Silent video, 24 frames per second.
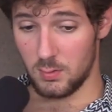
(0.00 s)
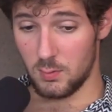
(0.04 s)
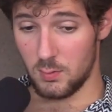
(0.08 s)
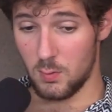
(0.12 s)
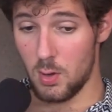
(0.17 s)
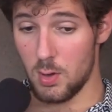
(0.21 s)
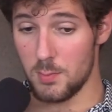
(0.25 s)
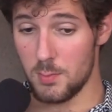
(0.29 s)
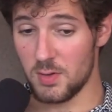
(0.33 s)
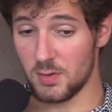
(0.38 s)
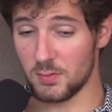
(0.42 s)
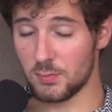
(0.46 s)

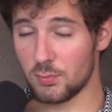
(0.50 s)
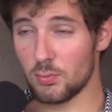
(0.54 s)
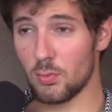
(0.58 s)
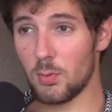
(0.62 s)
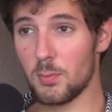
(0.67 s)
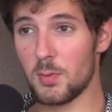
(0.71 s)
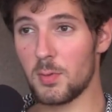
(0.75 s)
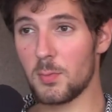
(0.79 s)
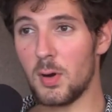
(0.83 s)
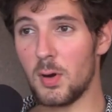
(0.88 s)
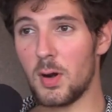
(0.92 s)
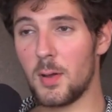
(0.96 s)
Ouais, bien sûr,
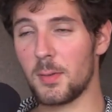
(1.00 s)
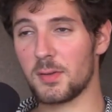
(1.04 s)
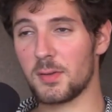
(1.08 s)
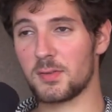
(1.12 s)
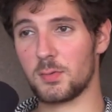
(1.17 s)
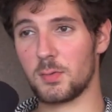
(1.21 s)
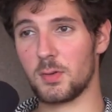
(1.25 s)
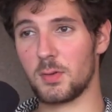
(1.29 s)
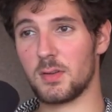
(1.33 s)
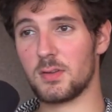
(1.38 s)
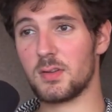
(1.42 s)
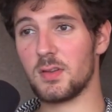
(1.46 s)
mais moi la
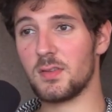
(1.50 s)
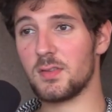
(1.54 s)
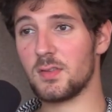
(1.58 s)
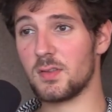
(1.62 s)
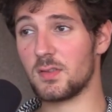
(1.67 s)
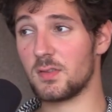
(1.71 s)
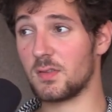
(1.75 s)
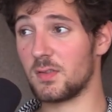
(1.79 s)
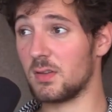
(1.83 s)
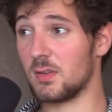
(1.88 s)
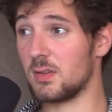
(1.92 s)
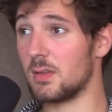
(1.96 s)
particularité c'est
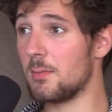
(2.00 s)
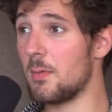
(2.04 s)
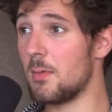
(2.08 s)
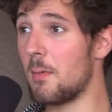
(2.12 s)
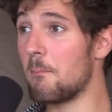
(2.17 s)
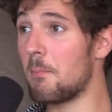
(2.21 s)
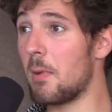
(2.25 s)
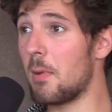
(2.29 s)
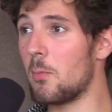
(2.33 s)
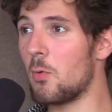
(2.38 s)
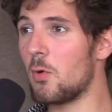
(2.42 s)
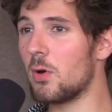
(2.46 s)
que c'était
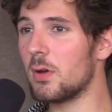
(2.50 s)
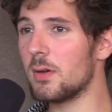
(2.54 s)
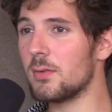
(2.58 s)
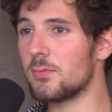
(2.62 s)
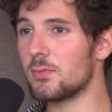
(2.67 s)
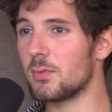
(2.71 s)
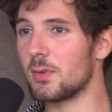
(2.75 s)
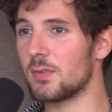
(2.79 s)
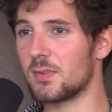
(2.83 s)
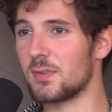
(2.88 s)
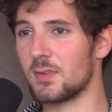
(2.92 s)
même pas mon rêve quoi.